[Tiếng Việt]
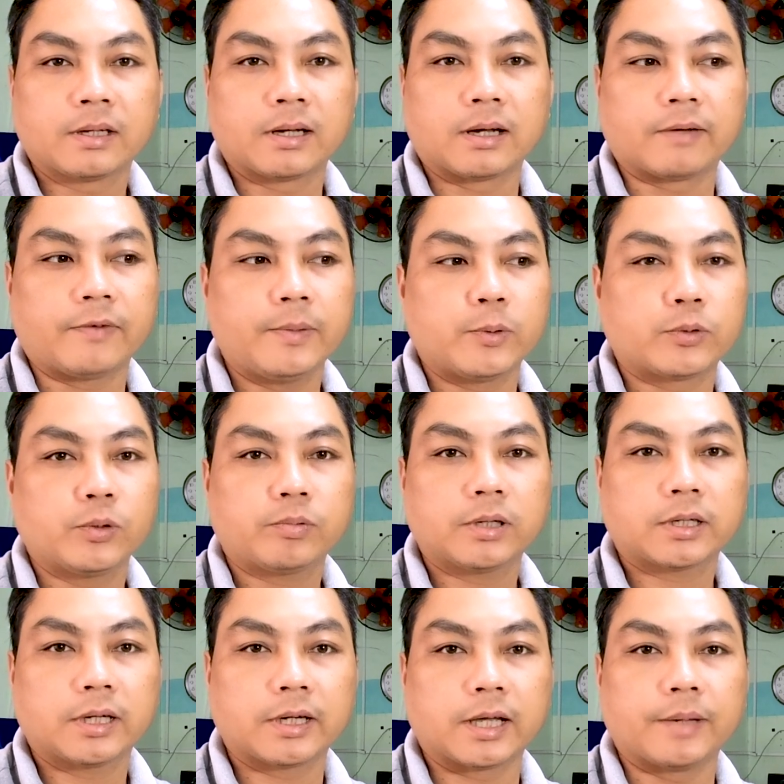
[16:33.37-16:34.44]
à, với một chút cái
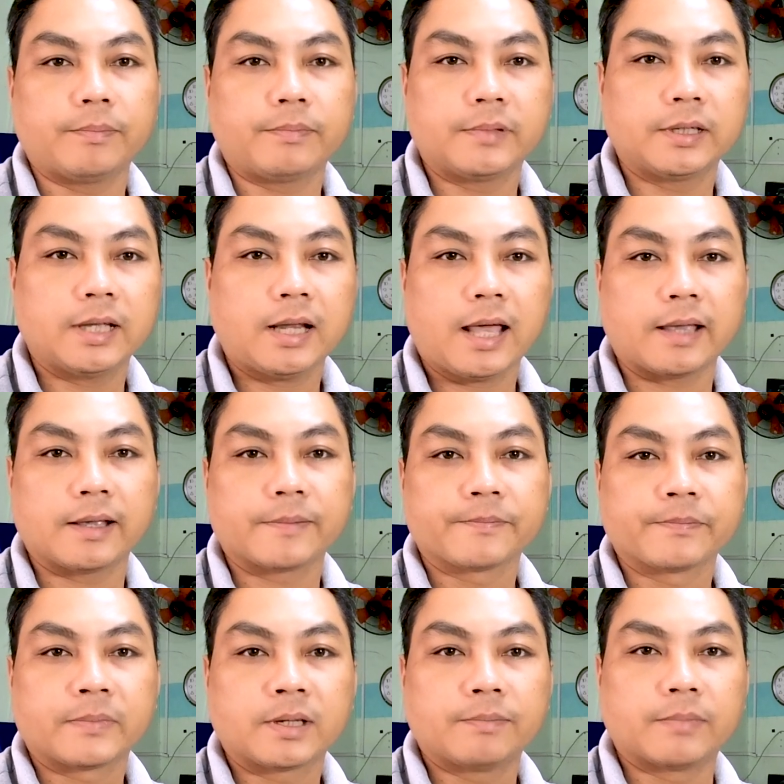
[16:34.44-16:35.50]
kinh nghiệm như thế này
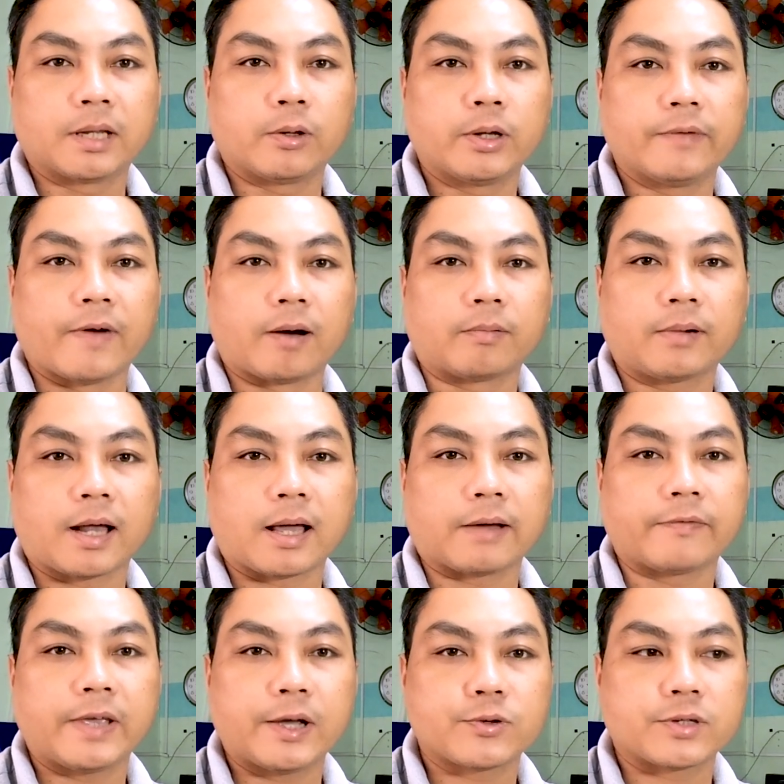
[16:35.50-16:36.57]
mình hy vọng là
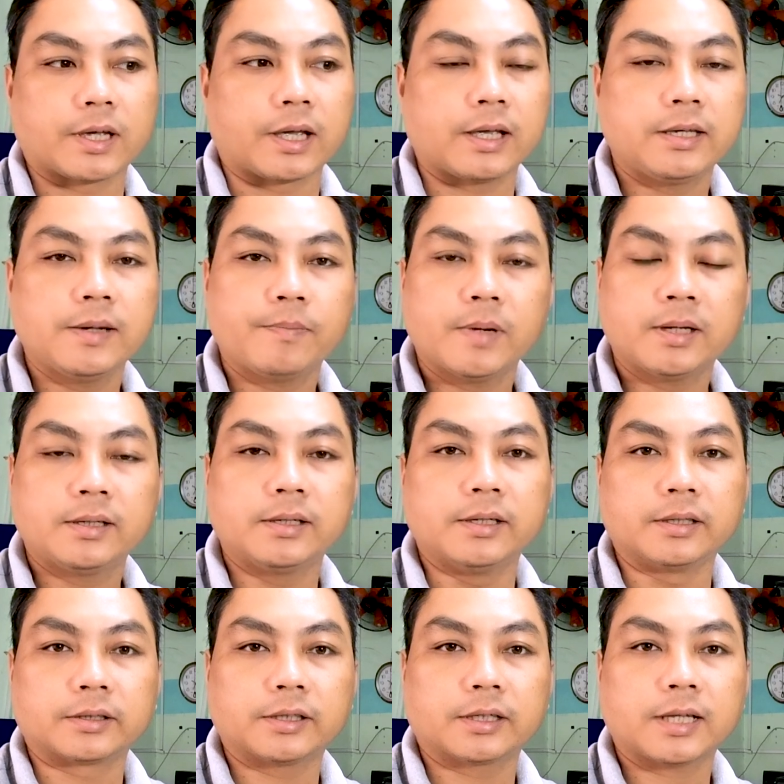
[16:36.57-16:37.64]
video sẽ giúp ích
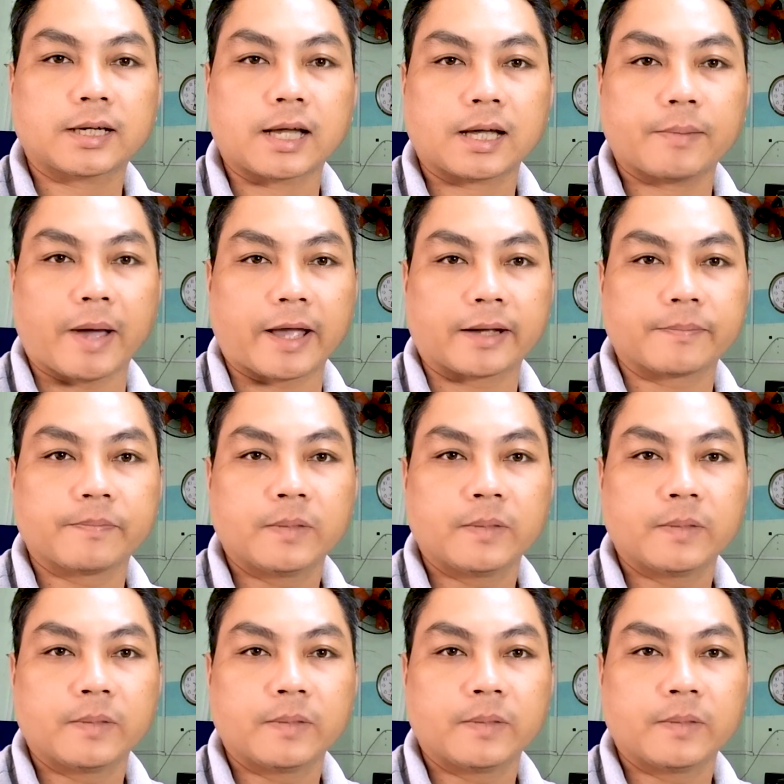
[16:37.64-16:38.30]
được cho tất cả các bạn